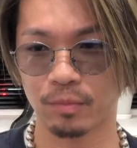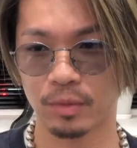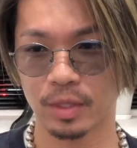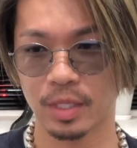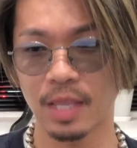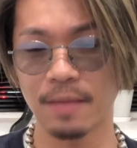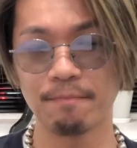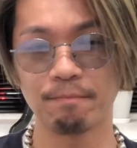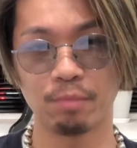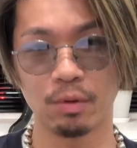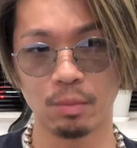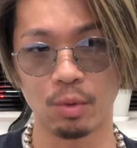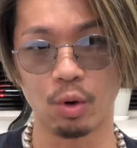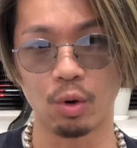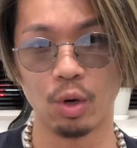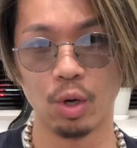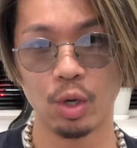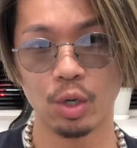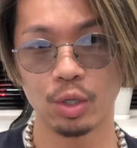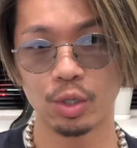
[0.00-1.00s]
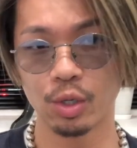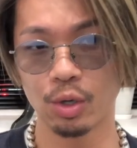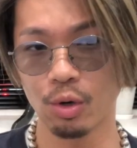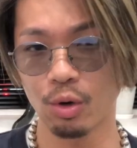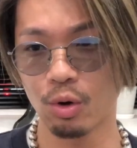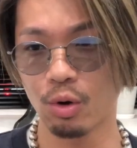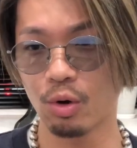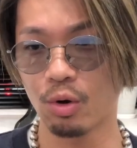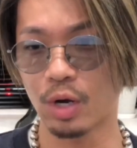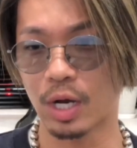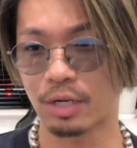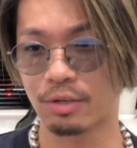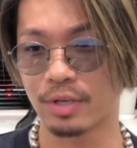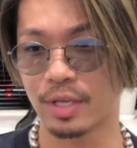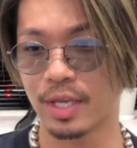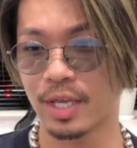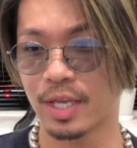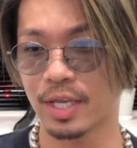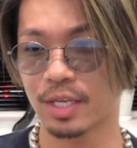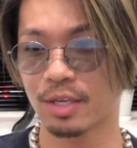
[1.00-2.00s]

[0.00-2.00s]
店舗も両方ある営